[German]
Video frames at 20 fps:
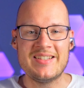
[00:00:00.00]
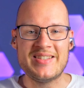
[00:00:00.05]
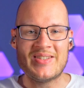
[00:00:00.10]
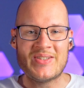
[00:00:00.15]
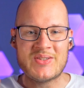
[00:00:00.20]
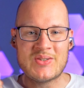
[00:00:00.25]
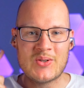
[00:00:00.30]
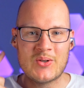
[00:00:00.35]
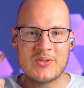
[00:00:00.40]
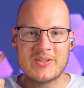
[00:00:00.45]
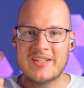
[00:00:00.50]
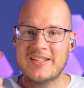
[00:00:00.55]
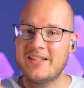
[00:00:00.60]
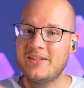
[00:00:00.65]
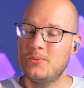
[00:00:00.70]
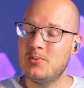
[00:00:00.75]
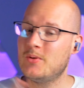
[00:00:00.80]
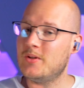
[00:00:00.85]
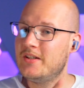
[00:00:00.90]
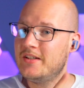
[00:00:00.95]
sondern
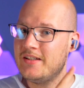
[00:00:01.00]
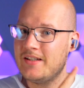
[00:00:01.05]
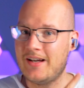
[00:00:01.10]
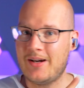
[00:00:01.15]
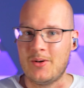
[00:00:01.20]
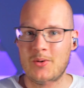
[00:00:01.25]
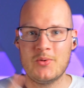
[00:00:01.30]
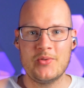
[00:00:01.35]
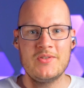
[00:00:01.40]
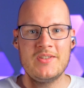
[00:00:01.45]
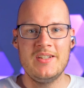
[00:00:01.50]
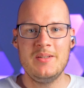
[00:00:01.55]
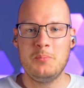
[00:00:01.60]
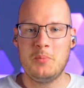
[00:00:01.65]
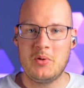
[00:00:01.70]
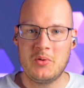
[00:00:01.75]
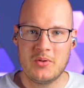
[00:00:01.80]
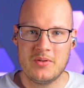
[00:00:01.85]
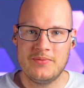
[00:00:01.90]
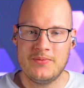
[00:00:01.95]
natürlich aus den
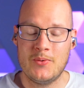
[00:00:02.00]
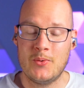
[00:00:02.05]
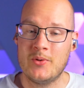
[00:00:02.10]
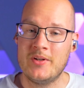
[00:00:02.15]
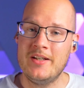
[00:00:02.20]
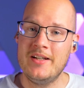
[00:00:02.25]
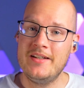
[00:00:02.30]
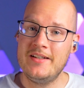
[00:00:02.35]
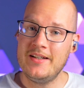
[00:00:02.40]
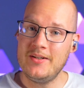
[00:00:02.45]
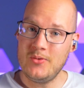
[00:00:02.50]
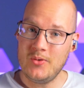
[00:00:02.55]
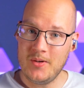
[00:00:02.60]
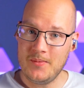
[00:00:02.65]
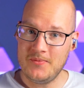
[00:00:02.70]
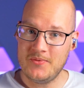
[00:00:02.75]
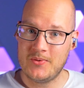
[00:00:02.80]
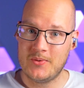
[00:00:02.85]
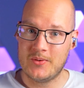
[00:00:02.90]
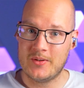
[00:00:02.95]
Mikrofonen der
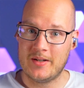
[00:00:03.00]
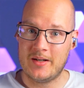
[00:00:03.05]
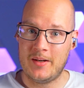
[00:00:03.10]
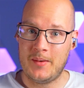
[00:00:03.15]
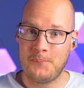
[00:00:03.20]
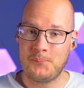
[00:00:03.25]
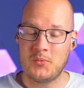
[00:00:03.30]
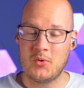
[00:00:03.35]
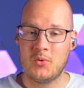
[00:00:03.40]
Kopfhörer.